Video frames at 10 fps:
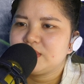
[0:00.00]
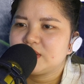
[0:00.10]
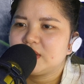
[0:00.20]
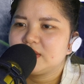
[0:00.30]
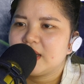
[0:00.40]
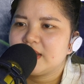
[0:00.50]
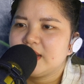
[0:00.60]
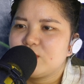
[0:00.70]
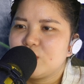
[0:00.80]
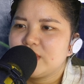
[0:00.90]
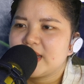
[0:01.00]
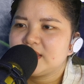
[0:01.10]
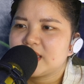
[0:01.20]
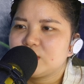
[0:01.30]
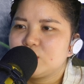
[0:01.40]
cho thân thể đang muốn né
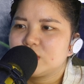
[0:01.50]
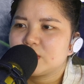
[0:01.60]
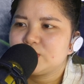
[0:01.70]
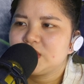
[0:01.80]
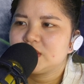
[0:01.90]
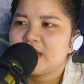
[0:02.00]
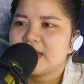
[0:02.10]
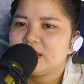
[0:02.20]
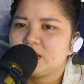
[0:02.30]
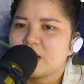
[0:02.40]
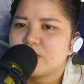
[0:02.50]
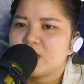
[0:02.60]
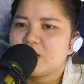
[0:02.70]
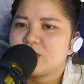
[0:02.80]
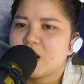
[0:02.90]
tránh của tộc trưởng Hải Tinh tộc
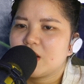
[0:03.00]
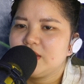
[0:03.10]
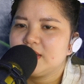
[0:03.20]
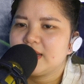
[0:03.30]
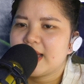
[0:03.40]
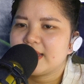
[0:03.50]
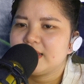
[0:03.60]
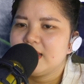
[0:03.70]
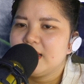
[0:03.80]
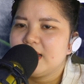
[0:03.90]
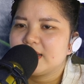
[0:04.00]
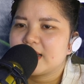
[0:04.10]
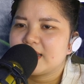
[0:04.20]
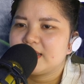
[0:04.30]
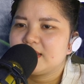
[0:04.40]
không khỏi dừng lại.
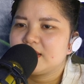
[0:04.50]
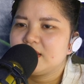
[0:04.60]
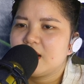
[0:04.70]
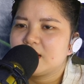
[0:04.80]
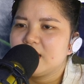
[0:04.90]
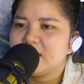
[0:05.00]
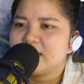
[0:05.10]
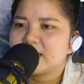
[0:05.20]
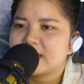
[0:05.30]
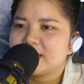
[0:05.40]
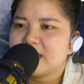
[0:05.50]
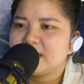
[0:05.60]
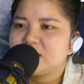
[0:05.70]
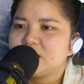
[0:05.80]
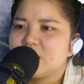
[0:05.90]
Ngay khi tới gần thì cánh
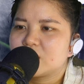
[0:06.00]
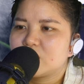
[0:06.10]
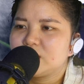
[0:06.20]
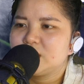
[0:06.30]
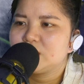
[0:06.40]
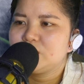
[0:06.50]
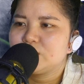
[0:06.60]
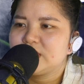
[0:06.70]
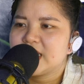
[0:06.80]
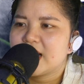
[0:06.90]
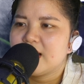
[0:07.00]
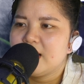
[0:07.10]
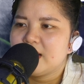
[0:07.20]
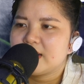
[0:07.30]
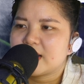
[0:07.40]
tay trước ngực đội trưởng duỗi ra,
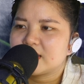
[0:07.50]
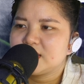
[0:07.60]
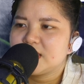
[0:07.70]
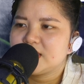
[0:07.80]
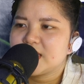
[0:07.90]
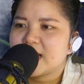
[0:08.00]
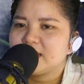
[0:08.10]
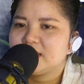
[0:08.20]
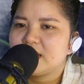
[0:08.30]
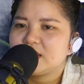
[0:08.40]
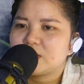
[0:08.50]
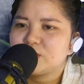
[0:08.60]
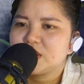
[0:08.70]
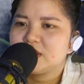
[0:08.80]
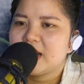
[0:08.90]
đặt ở trên trán tên tộc
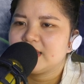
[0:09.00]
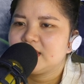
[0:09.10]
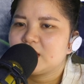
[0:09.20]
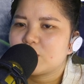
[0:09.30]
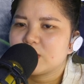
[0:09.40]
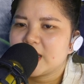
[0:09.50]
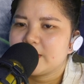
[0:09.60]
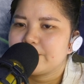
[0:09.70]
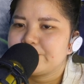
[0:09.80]
trưởng Hải Tinh tộc này.